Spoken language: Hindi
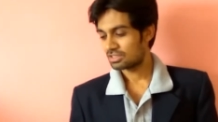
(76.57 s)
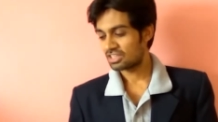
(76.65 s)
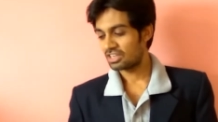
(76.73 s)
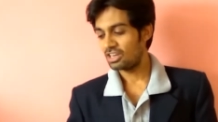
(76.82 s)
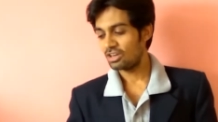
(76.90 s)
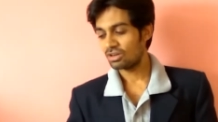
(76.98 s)

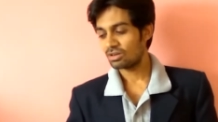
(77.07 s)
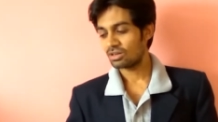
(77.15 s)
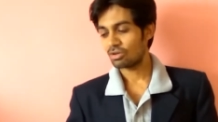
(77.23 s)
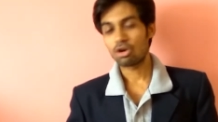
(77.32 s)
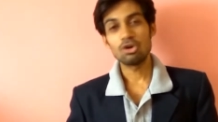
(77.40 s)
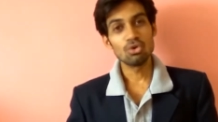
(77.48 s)
स्क्रीन
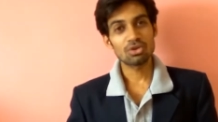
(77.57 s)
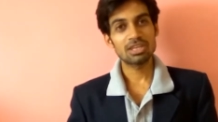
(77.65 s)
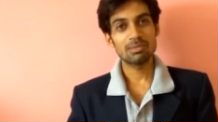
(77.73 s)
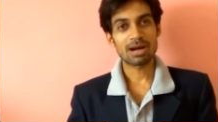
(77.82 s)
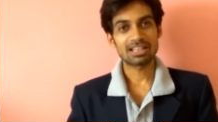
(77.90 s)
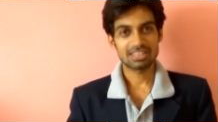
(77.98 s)
और लुक
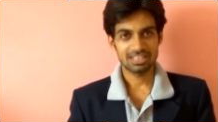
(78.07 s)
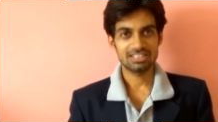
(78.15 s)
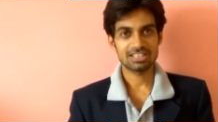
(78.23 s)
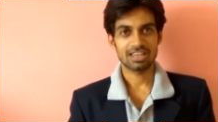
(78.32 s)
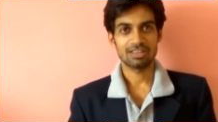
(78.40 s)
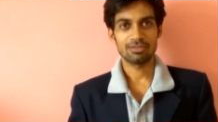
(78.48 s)
की बात की
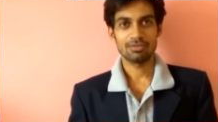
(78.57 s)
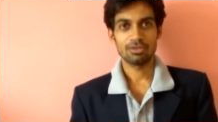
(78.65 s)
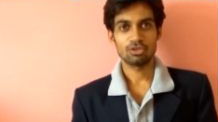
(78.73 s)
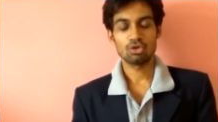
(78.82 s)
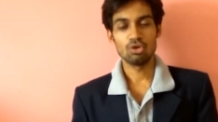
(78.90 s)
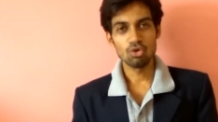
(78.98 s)
जाए
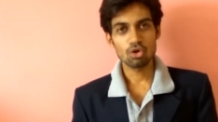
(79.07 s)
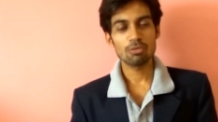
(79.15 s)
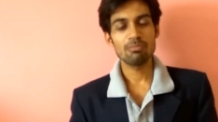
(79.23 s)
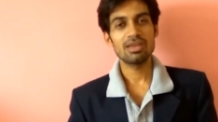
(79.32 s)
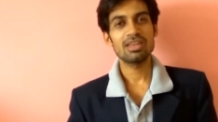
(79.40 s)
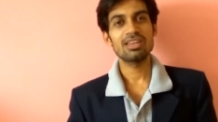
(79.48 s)
तो लुक
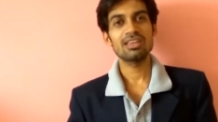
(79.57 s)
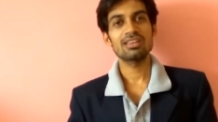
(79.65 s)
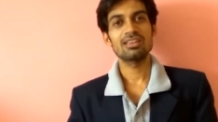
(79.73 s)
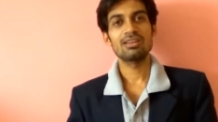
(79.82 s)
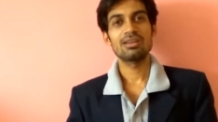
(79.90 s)
में